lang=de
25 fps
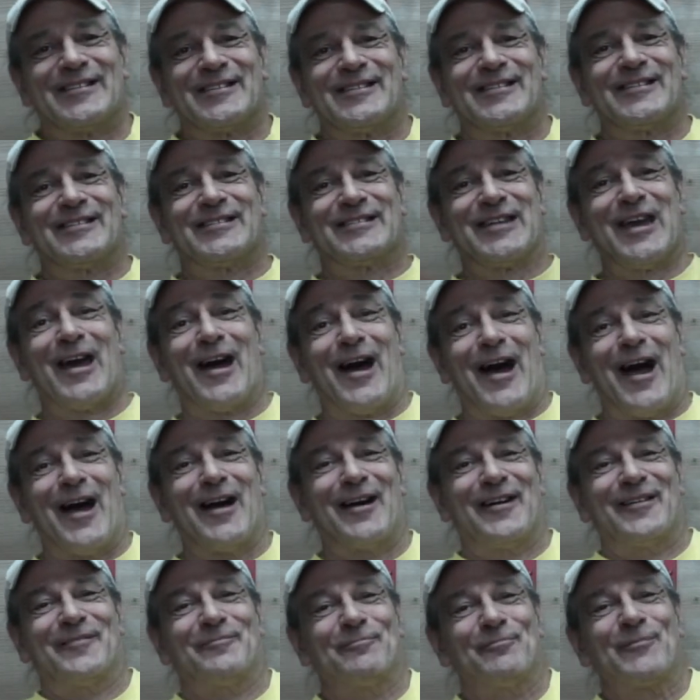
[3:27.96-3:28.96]
Tja,
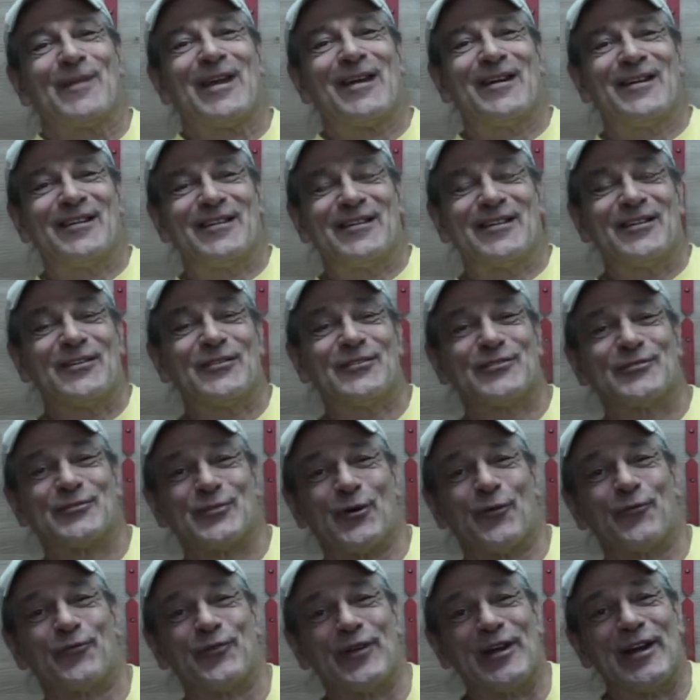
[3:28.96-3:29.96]

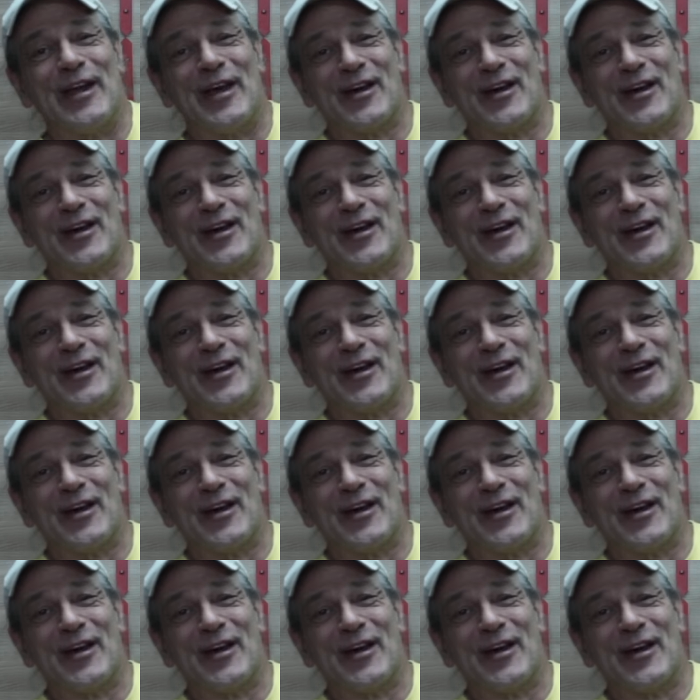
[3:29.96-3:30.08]
so viel